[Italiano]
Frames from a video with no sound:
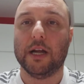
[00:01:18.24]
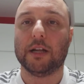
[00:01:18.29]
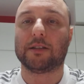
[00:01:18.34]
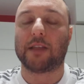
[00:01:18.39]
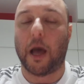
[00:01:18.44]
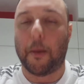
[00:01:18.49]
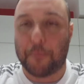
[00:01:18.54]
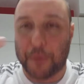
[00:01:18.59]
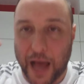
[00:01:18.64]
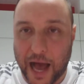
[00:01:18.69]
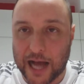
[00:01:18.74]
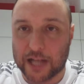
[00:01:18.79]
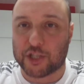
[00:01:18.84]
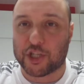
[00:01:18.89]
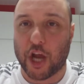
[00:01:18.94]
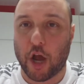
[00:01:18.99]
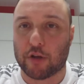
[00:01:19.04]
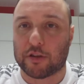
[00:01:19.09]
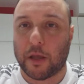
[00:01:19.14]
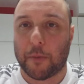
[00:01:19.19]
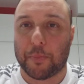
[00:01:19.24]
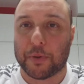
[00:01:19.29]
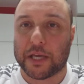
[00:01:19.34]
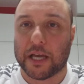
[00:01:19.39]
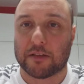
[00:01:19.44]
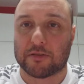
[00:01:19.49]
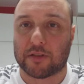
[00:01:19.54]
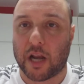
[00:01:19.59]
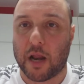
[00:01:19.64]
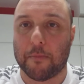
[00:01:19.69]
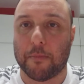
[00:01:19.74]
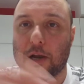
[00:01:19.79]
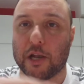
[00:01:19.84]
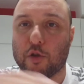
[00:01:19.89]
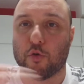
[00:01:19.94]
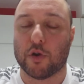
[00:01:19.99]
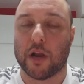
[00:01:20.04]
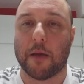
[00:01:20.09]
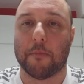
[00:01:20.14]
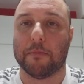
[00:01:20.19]
ti piace o perché 3
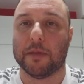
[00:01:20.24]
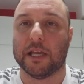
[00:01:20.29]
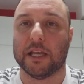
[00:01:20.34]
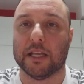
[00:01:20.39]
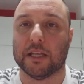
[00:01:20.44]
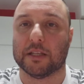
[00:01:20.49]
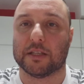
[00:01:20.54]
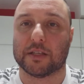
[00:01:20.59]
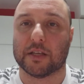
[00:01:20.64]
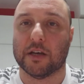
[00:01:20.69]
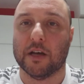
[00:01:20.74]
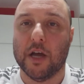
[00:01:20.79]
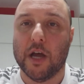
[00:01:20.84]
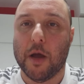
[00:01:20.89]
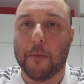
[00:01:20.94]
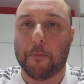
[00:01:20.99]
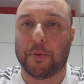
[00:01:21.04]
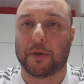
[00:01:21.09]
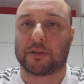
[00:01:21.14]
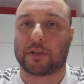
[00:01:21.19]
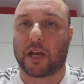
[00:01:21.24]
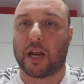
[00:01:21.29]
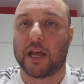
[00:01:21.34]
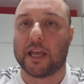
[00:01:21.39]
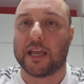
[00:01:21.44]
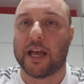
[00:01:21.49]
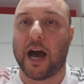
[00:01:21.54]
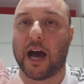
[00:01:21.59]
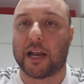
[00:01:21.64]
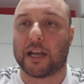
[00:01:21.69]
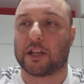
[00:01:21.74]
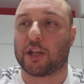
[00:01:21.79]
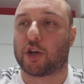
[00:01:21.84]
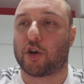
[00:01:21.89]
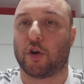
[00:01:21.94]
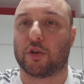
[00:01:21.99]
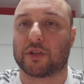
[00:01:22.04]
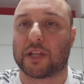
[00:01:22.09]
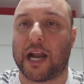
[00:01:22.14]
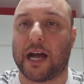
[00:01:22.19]
milioni e minz per 3 anni di
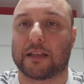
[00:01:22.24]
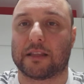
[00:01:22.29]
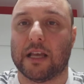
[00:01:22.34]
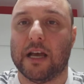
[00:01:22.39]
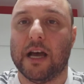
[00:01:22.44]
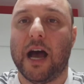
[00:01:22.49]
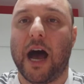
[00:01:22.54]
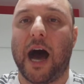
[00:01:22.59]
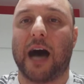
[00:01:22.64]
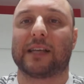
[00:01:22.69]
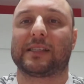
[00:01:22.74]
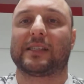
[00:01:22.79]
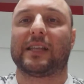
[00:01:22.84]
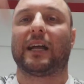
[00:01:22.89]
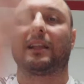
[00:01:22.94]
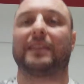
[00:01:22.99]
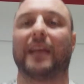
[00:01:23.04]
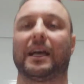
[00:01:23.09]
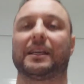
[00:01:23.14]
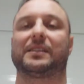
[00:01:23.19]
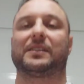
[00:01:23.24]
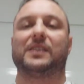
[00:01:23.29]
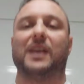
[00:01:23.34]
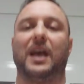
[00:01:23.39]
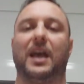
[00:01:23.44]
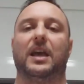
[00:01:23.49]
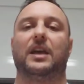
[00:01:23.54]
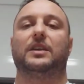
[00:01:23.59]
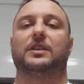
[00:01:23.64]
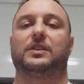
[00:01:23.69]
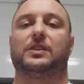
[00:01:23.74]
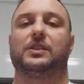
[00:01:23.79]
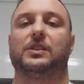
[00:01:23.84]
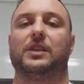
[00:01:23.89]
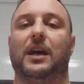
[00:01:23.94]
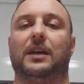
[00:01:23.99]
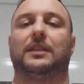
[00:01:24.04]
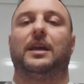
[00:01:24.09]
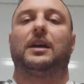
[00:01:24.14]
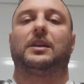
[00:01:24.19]
contratto a stata a 6
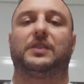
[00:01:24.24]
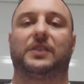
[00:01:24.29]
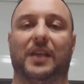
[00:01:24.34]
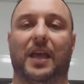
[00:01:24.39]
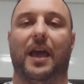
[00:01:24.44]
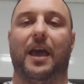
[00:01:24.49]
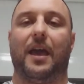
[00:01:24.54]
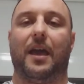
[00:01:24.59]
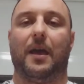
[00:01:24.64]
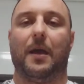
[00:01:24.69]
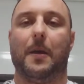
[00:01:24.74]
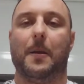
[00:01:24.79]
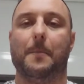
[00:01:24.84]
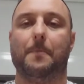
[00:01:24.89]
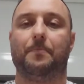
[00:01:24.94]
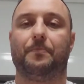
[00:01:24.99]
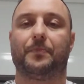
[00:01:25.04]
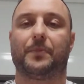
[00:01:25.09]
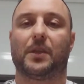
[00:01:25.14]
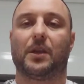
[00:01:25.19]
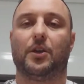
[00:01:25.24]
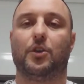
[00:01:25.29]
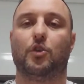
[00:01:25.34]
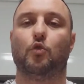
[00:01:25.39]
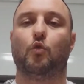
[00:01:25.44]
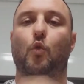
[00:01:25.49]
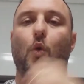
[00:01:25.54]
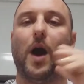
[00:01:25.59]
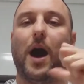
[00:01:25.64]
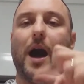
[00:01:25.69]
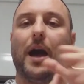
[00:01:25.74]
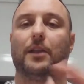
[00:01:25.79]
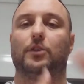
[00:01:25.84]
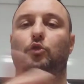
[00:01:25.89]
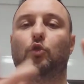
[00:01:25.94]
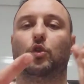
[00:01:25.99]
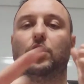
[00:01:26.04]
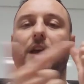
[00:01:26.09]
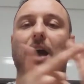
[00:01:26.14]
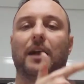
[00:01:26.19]
ad axè Nu an,
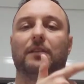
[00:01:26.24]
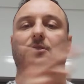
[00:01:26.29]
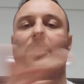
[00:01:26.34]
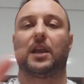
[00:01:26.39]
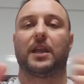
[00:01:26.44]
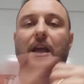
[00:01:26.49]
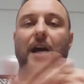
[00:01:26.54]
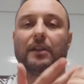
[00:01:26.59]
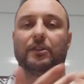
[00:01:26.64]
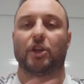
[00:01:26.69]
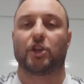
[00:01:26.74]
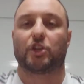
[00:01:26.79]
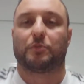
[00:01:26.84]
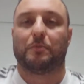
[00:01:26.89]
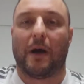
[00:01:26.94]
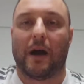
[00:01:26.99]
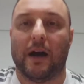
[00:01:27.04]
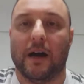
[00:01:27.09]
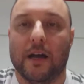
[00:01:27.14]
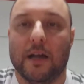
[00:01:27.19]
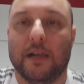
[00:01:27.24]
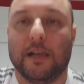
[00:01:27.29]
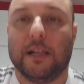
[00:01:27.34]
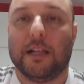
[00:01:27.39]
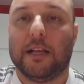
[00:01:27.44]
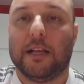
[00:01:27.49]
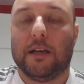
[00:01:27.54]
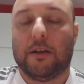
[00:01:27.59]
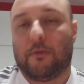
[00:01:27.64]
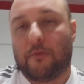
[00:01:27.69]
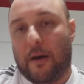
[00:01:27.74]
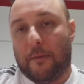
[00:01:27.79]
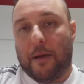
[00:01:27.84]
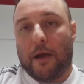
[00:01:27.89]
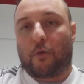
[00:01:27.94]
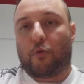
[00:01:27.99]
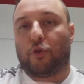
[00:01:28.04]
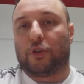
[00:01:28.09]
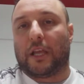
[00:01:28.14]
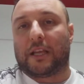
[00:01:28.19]
due an, tre an, deci ma...
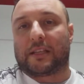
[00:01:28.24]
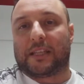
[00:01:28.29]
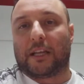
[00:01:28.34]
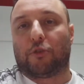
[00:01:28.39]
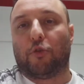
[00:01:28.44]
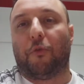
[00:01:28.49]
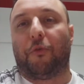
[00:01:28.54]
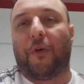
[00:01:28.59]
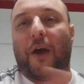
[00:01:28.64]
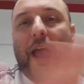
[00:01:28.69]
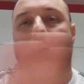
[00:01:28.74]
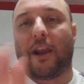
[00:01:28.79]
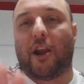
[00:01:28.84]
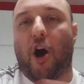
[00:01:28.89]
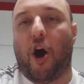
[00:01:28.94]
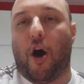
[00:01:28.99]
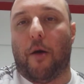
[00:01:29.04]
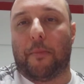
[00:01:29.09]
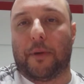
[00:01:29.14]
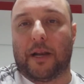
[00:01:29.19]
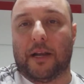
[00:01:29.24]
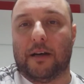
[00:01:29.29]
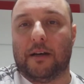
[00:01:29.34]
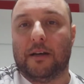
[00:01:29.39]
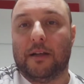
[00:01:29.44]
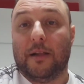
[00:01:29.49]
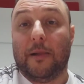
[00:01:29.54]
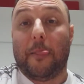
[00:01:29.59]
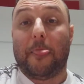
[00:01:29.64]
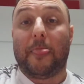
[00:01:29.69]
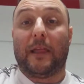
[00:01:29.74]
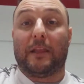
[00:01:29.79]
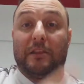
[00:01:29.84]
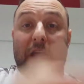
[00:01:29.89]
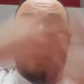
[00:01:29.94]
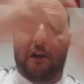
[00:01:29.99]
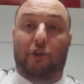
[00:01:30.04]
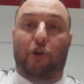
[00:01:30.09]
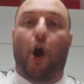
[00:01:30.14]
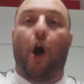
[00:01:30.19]
Vabbè, cu asta tu fenomen
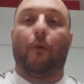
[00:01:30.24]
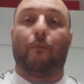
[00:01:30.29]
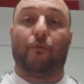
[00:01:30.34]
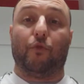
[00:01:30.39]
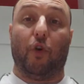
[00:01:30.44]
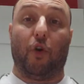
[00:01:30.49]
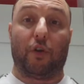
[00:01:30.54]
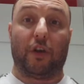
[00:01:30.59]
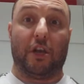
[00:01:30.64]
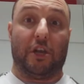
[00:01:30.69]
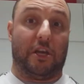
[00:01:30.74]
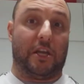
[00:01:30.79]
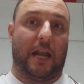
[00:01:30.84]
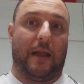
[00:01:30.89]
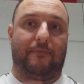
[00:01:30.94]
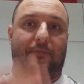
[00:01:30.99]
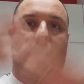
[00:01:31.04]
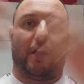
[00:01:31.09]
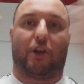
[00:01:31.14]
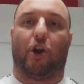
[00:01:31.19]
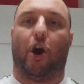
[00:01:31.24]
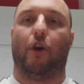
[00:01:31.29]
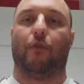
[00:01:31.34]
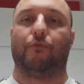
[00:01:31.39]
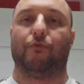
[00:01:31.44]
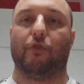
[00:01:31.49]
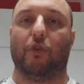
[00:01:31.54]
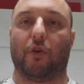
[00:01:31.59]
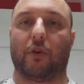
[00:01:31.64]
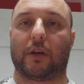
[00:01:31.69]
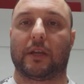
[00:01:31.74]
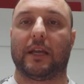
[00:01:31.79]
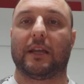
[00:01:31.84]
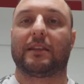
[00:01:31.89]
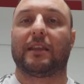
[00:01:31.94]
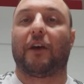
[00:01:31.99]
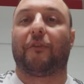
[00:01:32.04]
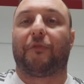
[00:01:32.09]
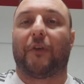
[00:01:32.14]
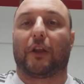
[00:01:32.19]
del Condor, il grande Condor, che
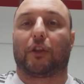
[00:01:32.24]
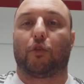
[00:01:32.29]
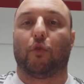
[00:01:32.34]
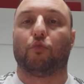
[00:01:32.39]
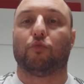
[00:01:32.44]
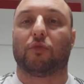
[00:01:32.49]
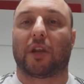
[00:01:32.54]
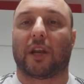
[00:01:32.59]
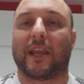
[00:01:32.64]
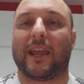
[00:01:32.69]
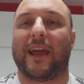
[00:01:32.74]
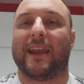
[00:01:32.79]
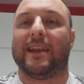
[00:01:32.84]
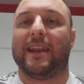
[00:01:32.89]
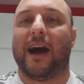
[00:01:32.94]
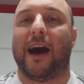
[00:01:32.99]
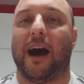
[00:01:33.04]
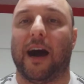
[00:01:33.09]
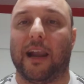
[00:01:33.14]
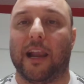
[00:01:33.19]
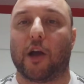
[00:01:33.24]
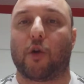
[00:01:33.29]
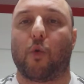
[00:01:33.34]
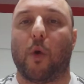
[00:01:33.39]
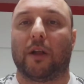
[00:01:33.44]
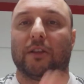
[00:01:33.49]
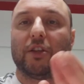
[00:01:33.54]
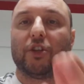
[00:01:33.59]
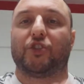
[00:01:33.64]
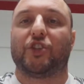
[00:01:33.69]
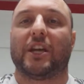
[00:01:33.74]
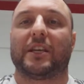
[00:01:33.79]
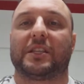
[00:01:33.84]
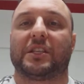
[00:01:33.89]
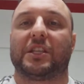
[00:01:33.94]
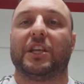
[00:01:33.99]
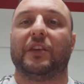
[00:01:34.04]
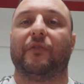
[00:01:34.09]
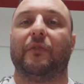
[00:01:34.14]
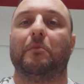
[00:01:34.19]
ti ha fatto un triennale quando già
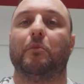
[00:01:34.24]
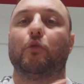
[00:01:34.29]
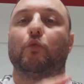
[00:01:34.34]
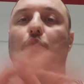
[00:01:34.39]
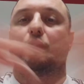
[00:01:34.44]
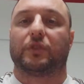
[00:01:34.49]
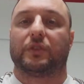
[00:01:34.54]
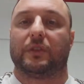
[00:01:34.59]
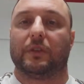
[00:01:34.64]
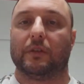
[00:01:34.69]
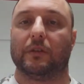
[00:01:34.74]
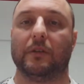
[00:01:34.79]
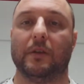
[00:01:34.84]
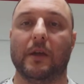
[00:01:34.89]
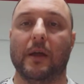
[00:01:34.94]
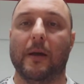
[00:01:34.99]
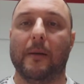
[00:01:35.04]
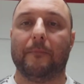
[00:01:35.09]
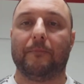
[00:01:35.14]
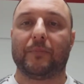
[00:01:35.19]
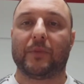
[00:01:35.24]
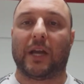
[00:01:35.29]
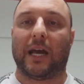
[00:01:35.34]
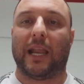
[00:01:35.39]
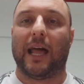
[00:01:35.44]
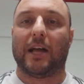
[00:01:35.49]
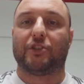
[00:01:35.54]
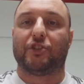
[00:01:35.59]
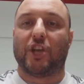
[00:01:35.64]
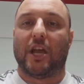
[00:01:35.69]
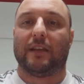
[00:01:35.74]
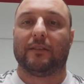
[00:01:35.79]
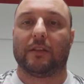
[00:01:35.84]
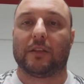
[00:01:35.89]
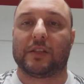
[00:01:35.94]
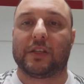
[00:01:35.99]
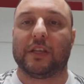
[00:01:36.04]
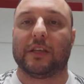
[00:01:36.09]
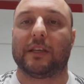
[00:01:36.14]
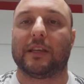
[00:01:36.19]
Steve Murt, che la
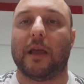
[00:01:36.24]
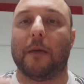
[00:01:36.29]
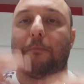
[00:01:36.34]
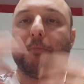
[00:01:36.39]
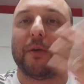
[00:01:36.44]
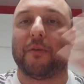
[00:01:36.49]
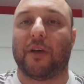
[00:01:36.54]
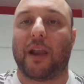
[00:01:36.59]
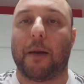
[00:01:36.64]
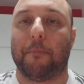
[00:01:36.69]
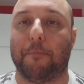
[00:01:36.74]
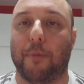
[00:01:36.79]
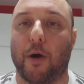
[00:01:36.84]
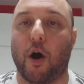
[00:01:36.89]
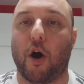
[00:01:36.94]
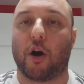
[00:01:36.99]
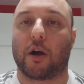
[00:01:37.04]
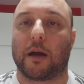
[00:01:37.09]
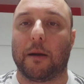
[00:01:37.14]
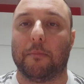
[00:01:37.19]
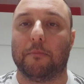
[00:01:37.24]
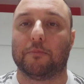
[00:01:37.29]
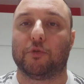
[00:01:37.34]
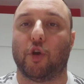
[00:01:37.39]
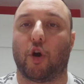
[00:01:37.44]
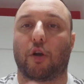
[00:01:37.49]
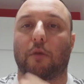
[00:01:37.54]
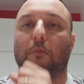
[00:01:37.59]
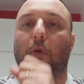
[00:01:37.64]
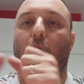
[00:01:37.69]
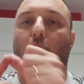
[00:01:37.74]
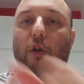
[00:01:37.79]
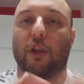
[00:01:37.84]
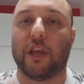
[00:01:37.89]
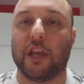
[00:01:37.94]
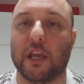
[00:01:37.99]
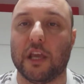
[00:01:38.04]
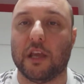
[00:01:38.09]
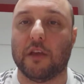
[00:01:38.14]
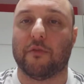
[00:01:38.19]
gente si riempiva la bocca, dormo
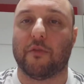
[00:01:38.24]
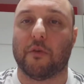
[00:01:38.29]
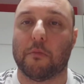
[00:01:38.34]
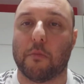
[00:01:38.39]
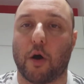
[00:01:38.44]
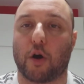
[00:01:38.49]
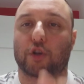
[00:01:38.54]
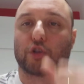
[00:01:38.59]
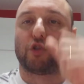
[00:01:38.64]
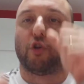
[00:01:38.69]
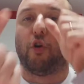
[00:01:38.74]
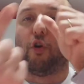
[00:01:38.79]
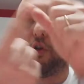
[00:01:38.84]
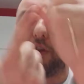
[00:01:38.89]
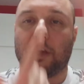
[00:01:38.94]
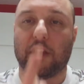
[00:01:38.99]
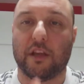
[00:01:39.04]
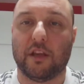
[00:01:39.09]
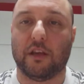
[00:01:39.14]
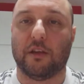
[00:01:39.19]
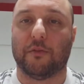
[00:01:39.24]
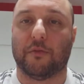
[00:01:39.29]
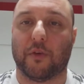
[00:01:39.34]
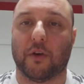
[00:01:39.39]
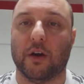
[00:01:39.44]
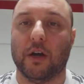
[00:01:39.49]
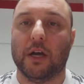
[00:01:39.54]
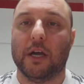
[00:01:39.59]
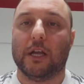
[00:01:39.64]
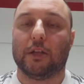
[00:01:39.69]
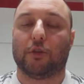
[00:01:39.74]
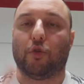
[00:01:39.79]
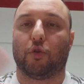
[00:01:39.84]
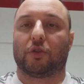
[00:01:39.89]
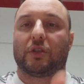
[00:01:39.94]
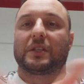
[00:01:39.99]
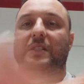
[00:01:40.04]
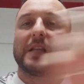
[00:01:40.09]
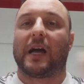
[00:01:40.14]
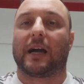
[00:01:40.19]
olive, morto olive,
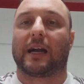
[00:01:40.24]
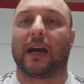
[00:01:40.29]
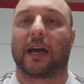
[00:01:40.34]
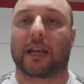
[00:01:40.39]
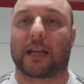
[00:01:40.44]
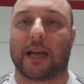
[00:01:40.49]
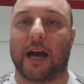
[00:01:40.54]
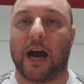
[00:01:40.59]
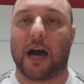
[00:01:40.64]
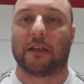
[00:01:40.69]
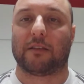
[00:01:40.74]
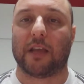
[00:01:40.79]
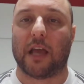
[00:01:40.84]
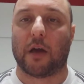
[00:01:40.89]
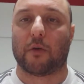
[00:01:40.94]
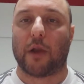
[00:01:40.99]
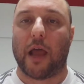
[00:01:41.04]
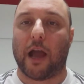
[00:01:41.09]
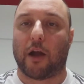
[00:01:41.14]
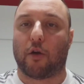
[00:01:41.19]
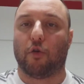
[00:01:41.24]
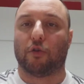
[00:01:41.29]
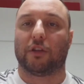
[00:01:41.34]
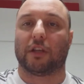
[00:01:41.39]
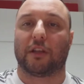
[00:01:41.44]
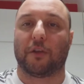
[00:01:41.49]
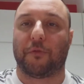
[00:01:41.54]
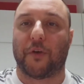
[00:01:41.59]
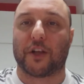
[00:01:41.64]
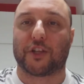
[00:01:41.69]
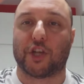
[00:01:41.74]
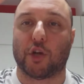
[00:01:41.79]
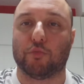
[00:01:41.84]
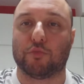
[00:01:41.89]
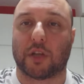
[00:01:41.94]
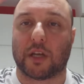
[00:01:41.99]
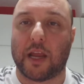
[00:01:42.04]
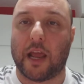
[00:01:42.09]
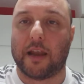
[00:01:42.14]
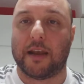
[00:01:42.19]
tutto sta carcato, e, e quando ti face un
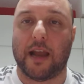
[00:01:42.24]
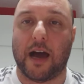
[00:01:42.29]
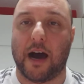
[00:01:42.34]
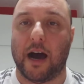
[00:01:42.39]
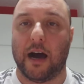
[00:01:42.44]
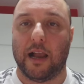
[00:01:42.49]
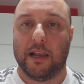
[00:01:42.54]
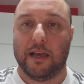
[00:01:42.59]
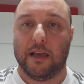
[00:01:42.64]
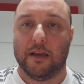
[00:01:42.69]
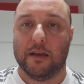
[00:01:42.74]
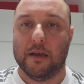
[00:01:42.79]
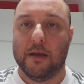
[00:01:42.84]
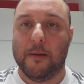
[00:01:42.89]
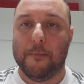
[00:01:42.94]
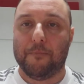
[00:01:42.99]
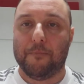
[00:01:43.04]
triennale,